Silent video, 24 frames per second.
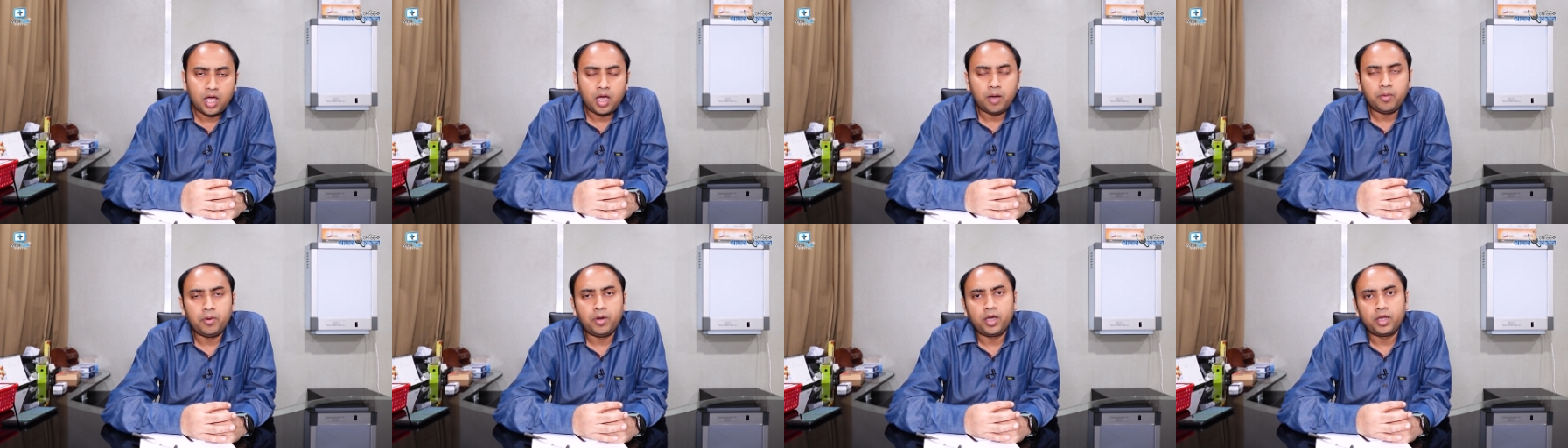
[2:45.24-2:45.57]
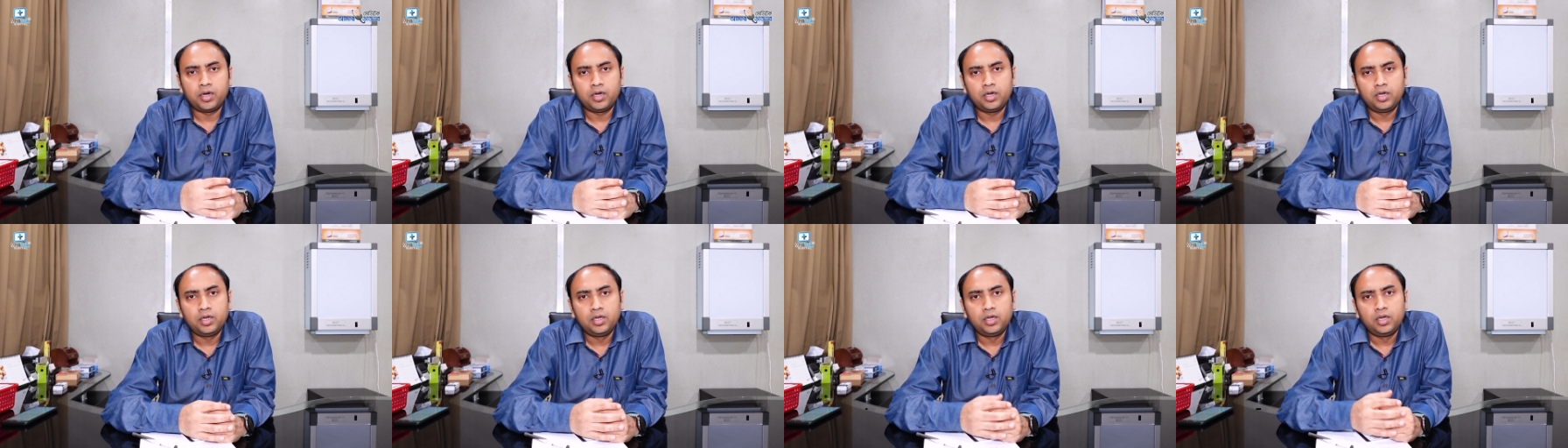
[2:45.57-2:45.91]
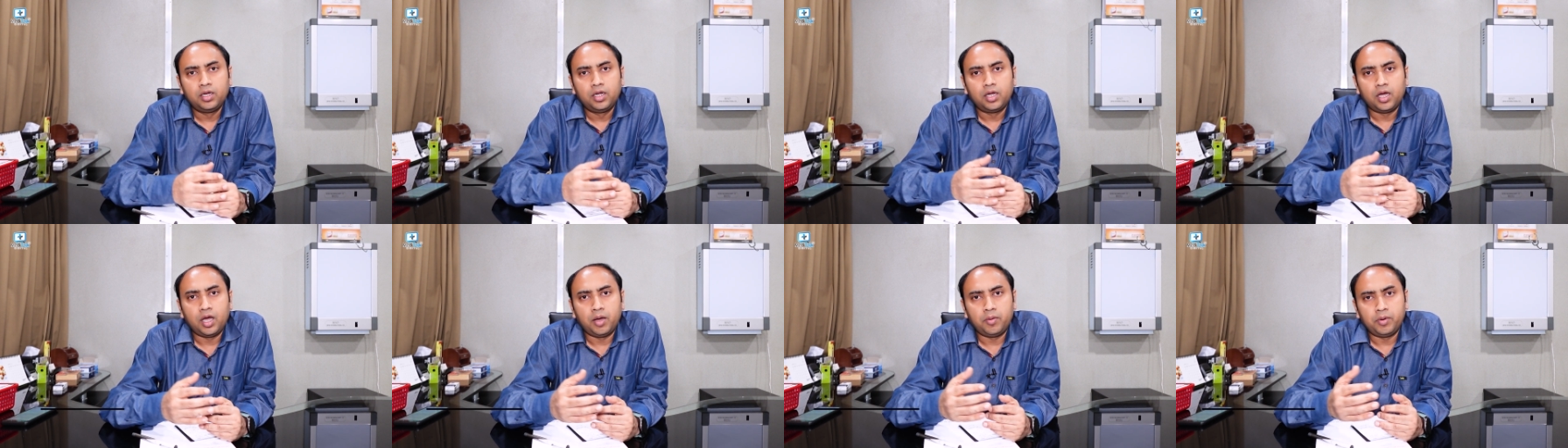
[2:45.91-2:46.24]
আবার
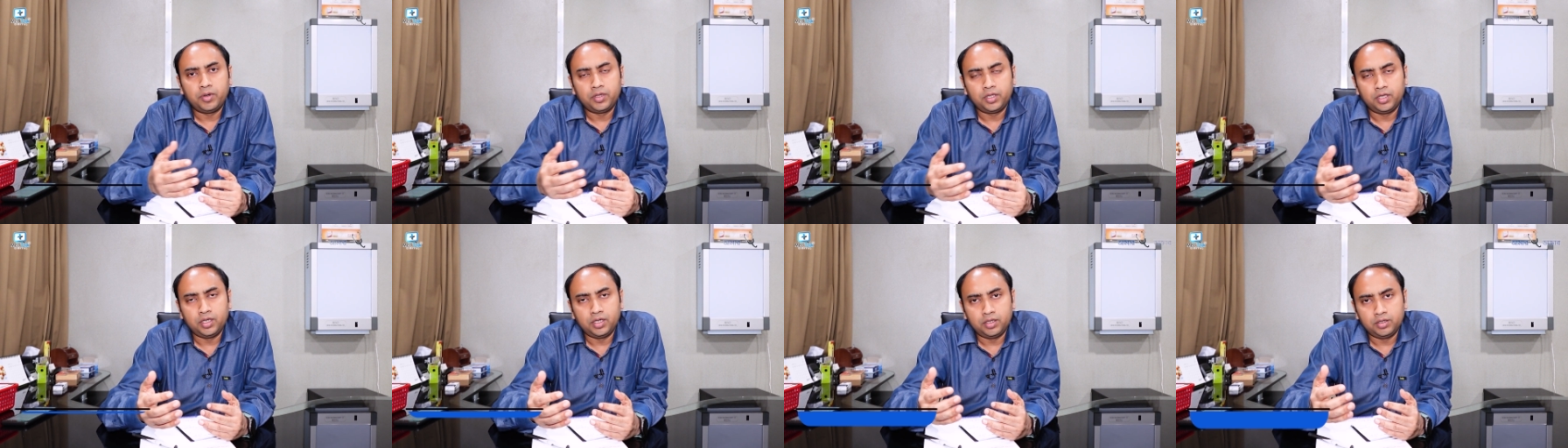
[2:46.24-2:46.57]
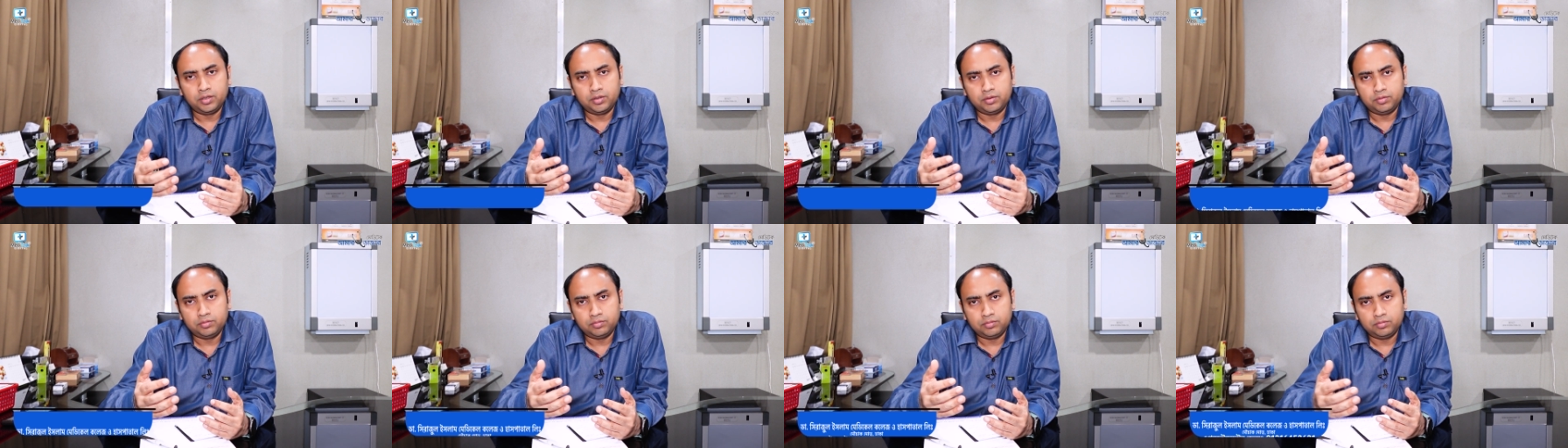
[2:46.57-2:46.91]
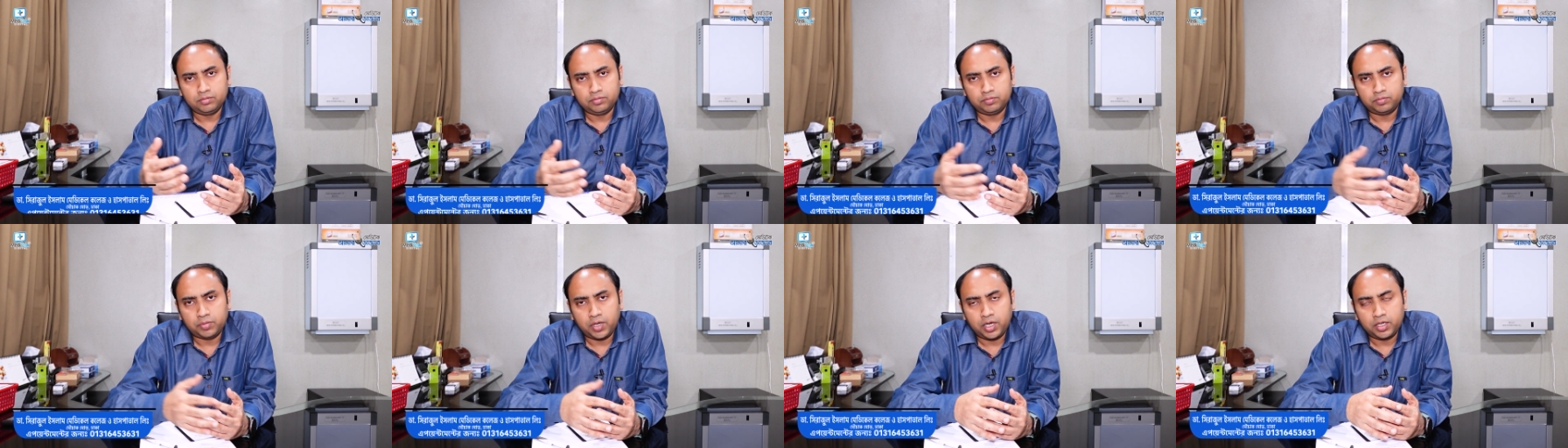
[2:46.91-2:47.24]
আমাদের
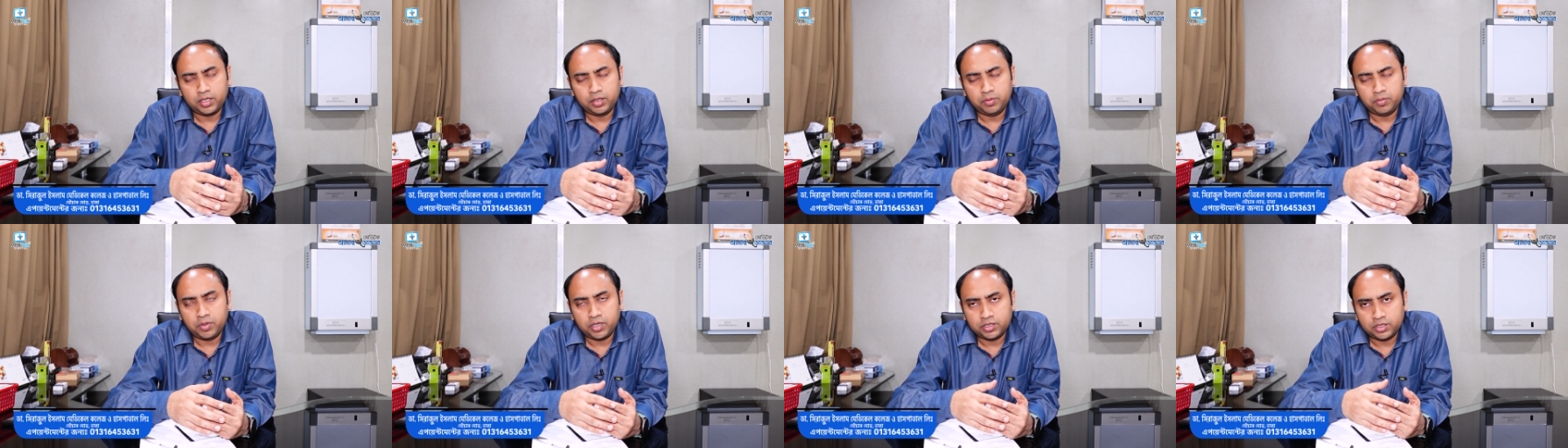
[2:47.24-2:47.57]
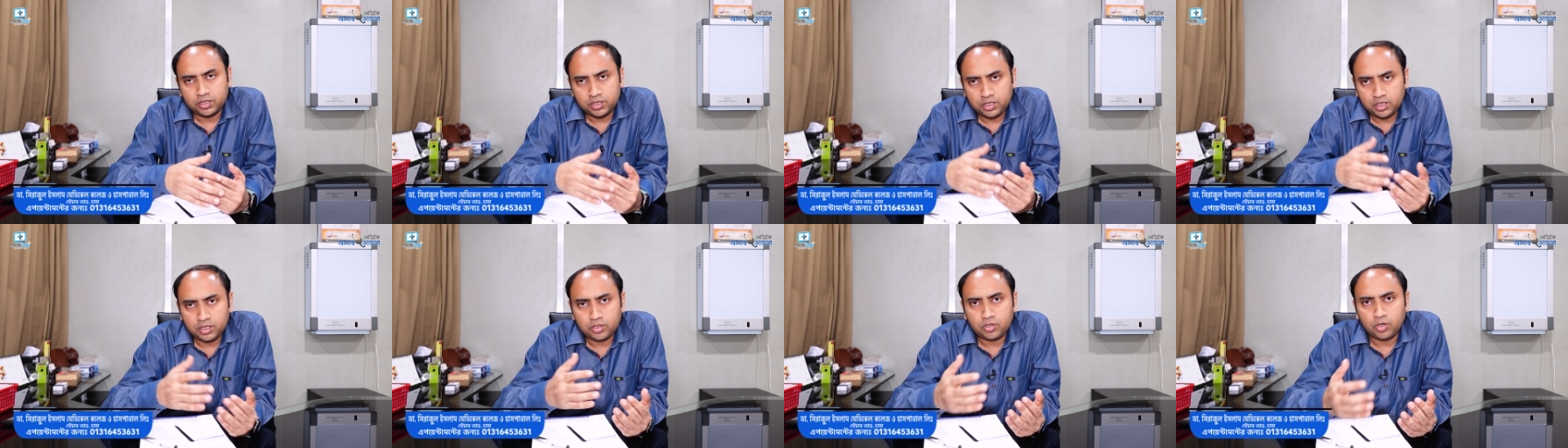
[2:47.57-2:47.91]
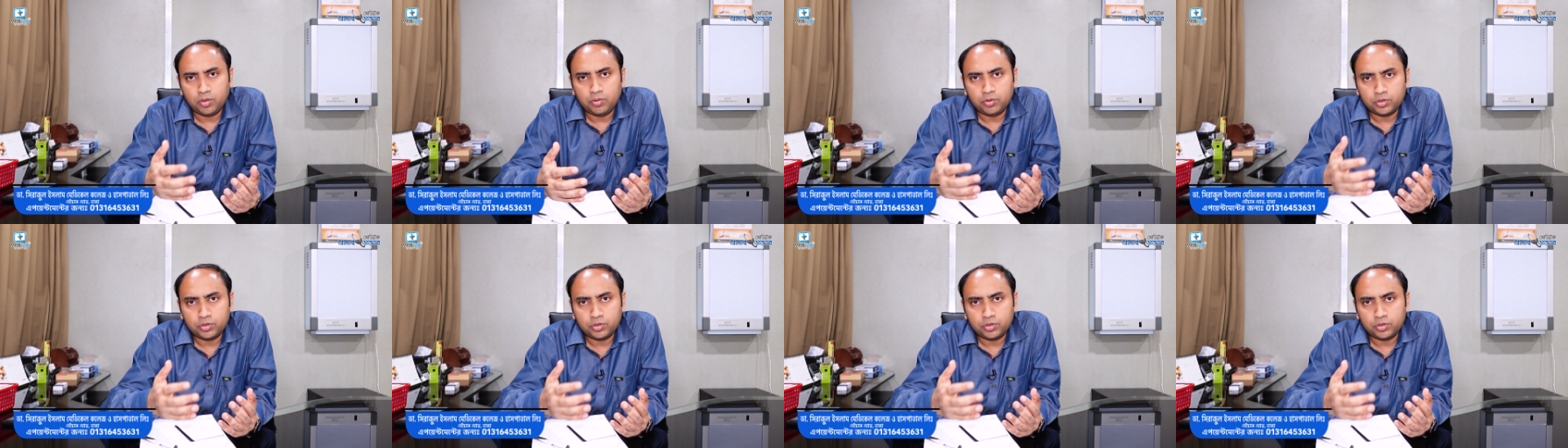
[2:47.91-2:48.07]
পারিপার্শ্বিক